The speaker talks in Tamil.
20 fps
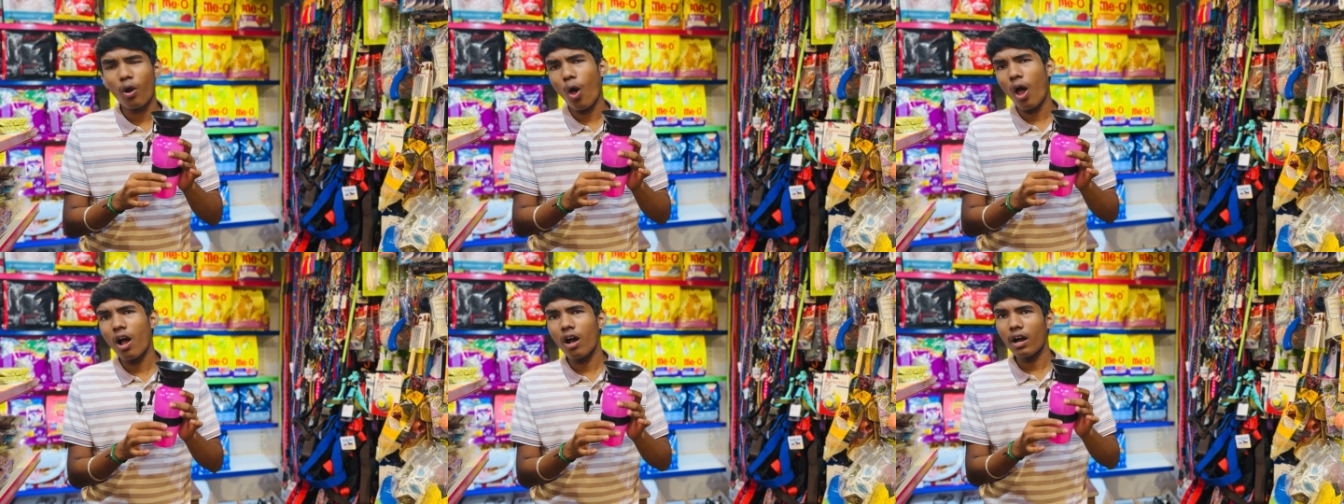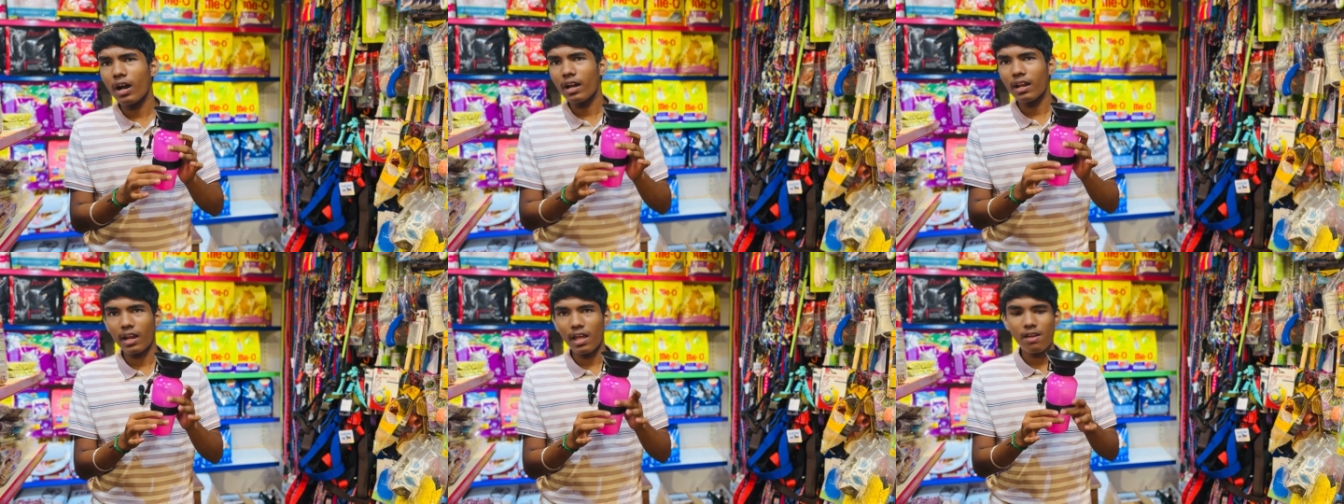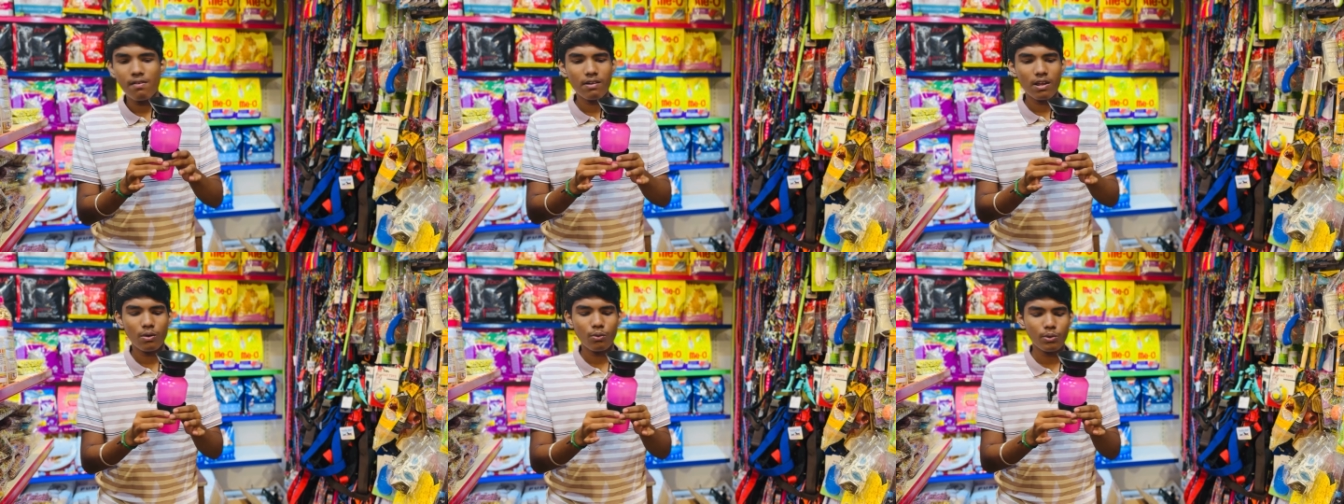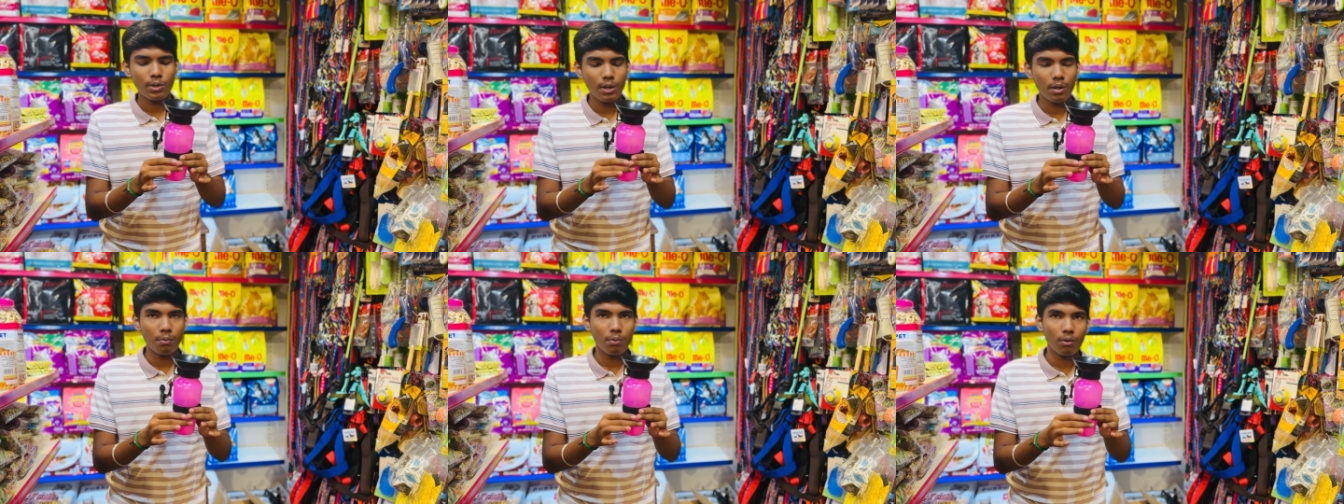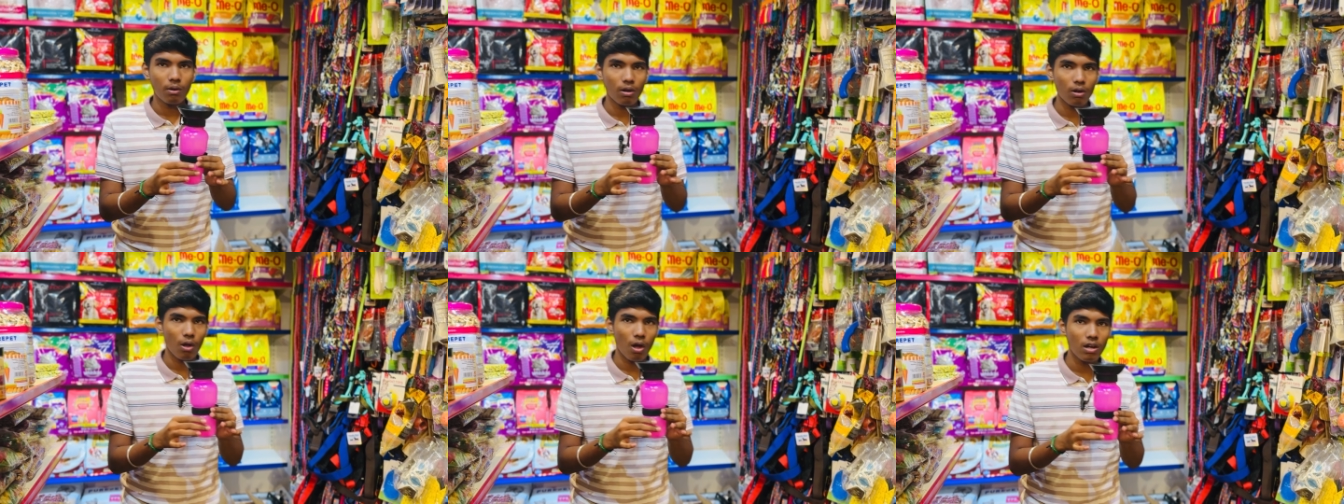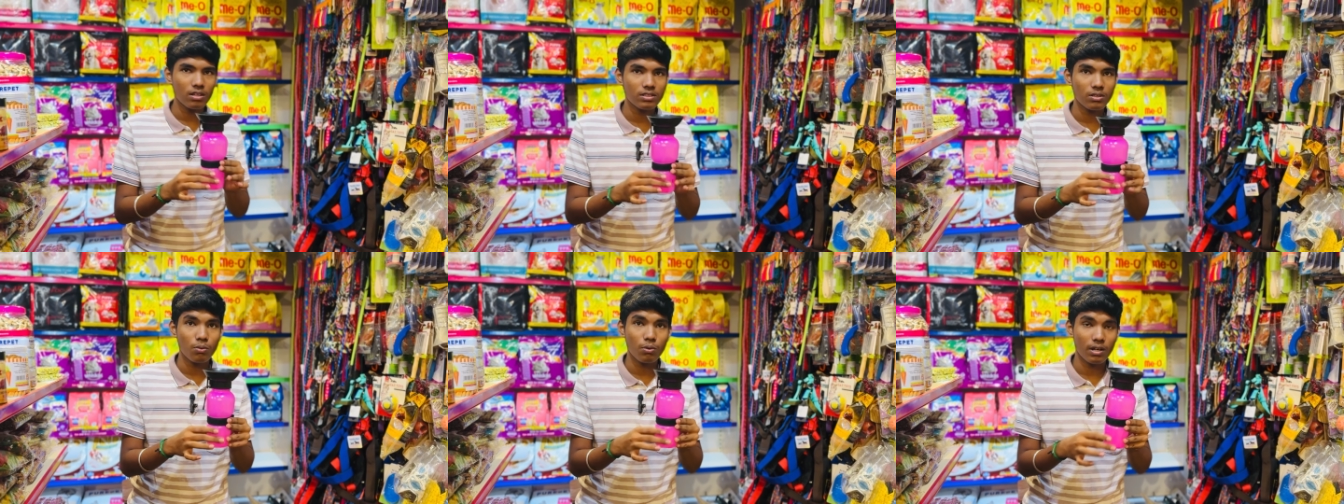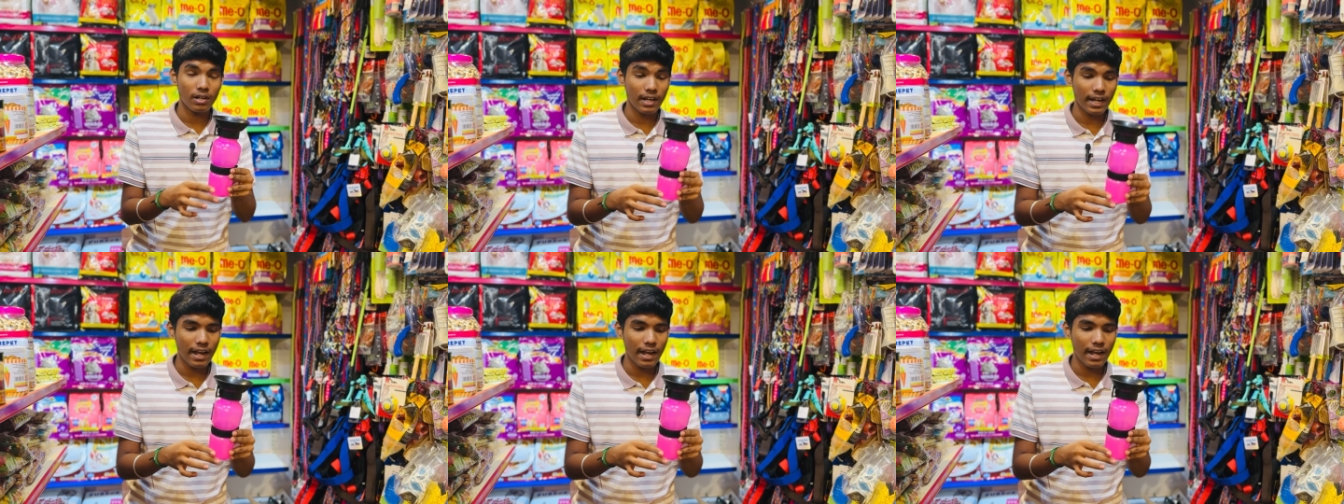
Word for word: லாங்காக ட்ரைவ்லாம் கூட்டிகிட்டு போகிறோம் டாக்ஸ் கூட